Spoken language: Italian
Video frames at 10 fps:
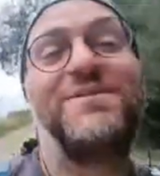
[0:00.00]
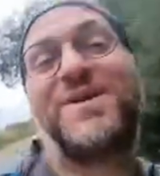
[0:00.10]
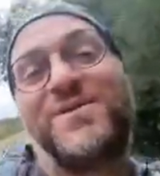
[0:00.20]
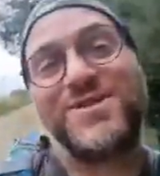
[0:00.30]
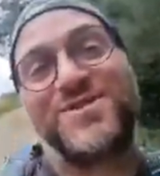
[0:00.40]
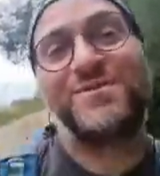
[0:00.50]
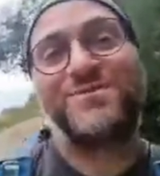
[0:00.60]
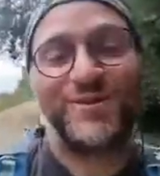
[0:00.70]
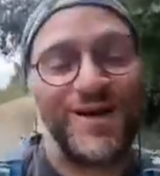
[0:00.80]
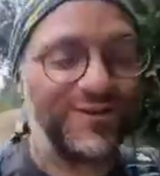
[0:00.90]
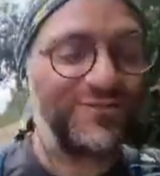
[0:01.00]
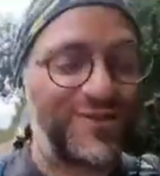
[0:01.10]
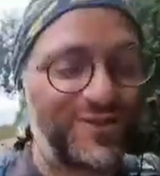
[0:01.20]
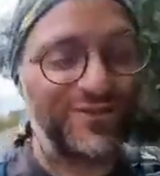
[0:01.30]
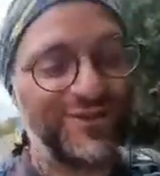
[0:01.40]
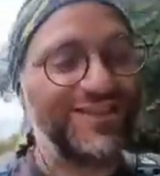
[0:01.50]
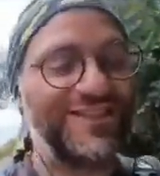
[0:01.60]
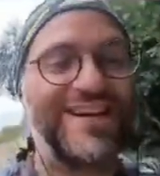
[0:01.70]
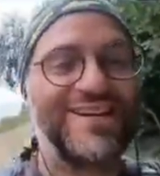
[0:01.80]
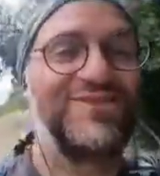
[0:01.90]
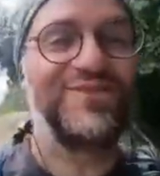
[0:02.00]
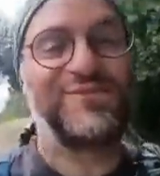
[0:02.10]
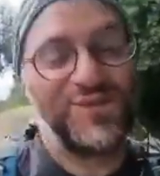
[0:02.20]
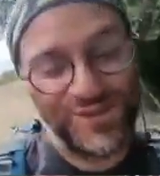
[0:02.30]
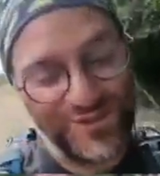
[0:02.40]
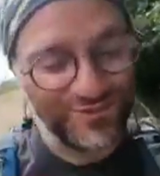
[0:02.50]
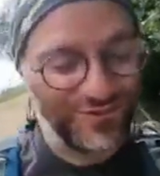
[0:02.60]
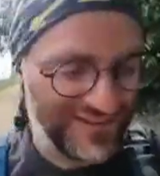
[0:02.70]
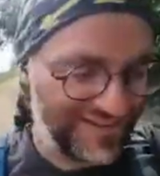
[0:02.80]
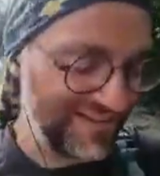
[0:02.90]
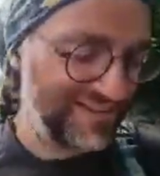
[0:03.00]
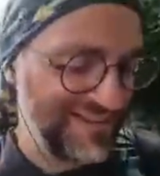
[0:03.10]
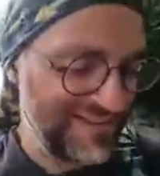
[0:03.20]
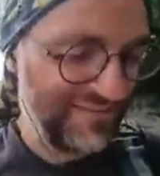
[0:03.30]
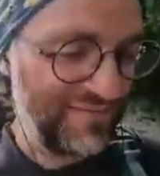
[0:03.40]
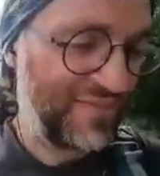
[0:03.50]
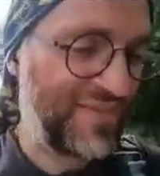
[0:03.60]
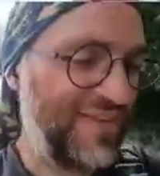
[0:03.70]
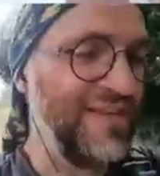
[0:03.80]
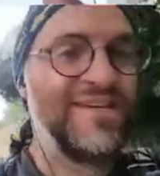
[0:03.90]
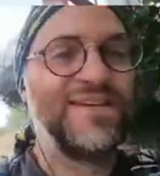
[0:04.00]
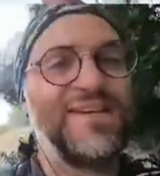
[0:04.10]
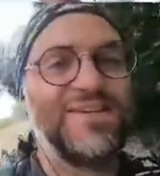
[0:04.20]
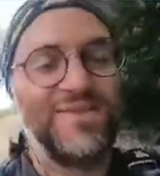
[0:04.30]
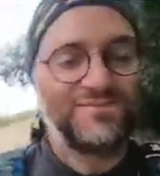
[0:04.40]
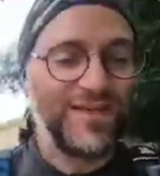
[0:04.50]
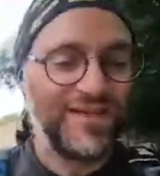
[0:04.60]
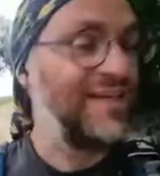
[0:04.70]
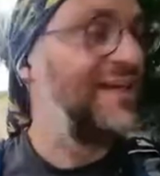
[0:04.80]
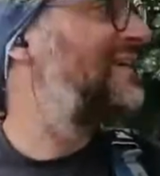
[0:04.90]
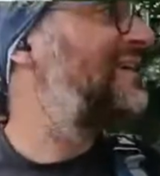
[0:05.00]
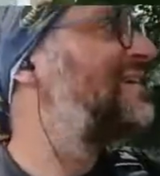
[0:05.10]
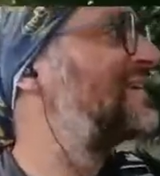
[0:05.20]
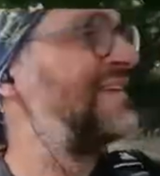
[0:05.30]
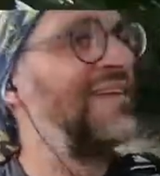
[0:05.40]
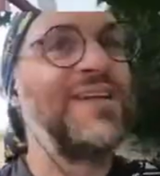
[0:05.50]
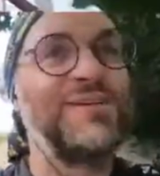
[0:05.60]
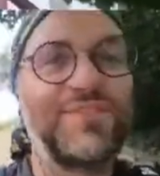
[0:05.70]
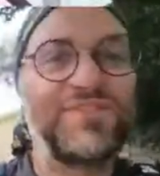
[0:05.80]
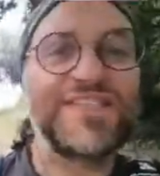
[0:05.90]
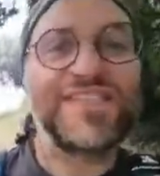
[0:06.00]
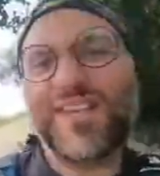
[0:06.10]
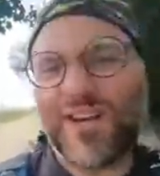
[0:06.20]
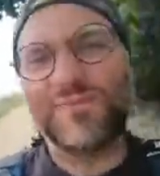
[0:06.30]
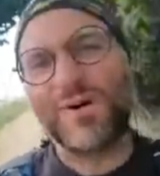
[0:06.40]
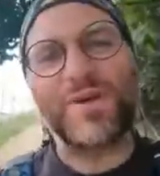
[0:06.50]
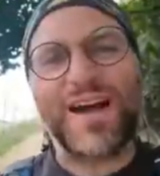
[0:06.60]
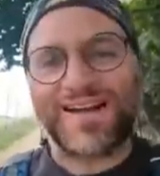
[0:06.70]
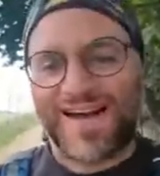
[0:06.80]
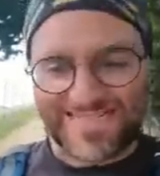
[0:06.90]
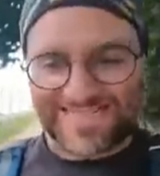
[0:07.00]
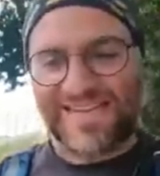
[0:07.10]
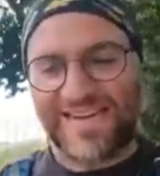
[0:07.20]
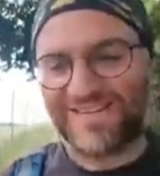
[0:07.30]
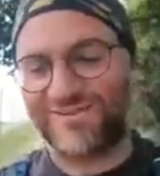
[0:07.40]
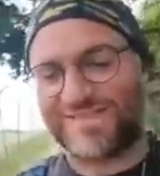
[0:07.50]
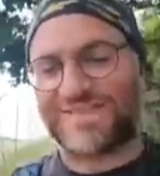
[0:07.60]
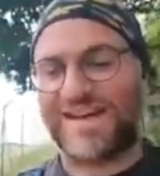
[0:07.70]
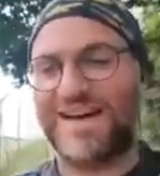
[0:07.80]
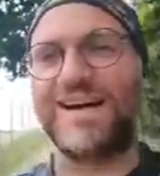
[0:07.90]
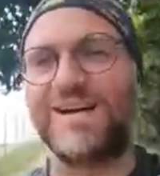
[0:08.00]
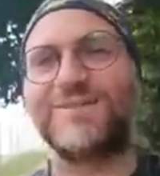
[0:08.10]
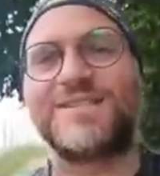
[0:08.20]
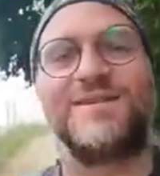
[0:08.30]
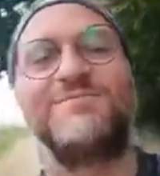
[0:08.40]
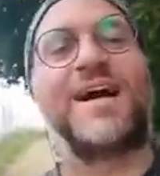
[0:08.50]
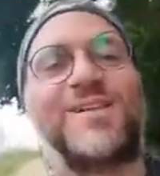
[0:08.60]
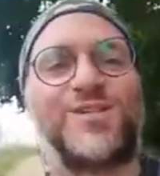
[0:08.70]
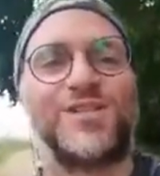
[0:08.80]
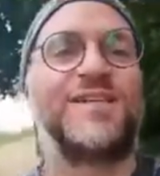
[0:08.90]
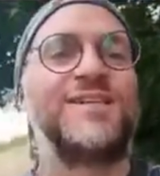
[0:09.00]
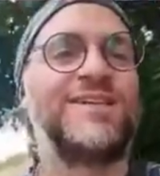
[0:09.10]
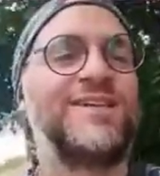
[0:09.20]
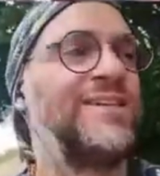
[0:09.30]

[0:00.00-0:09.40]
Vabbè, io poi sono abituato, ho vissuto tanti anni a Fiumicino, quindi per me mi fa sentire un po' più a casa, dai, questa, questa immagine.